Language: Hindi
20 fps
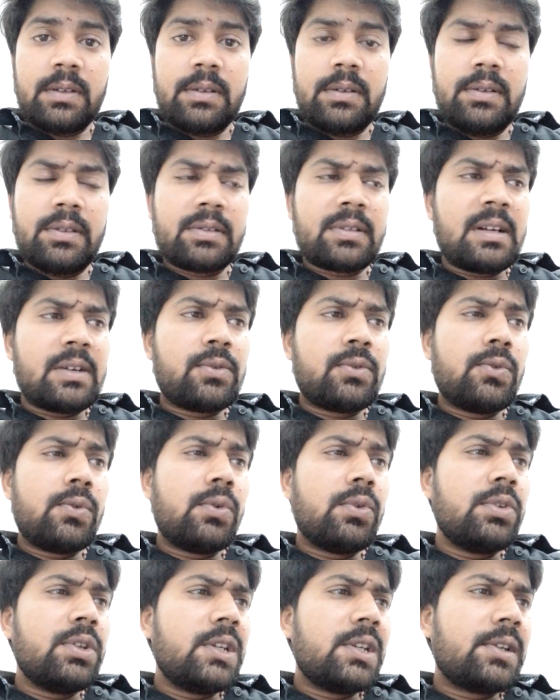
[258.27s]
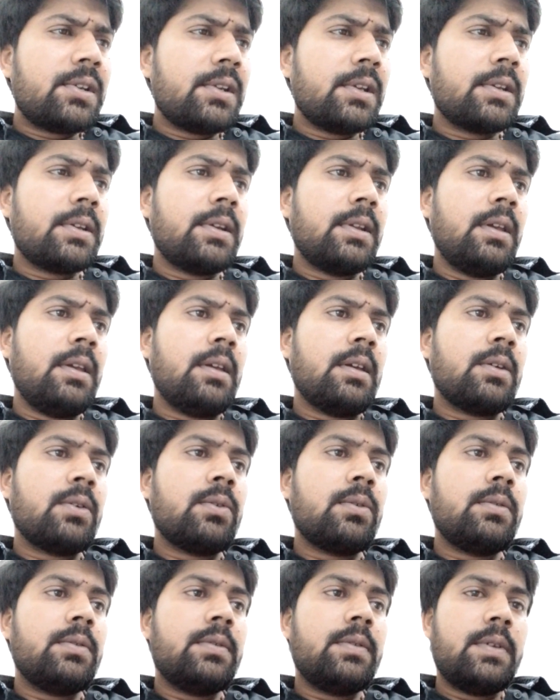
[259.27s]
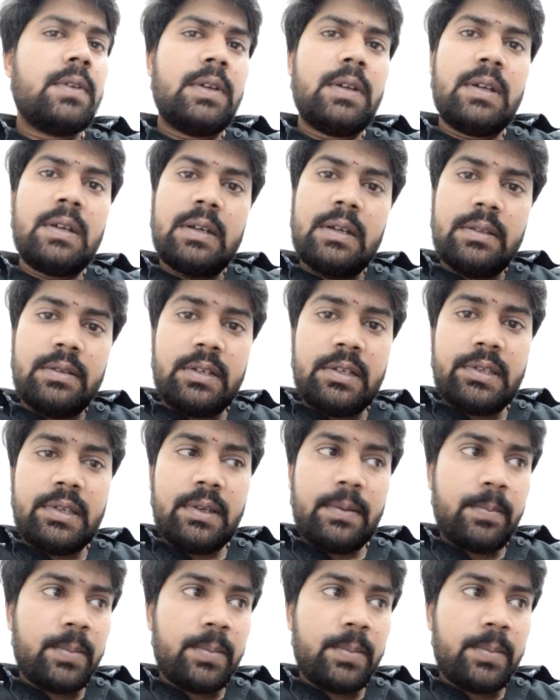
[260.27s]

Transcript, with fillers: इसका कोई ट्रिक नहीं है जैसे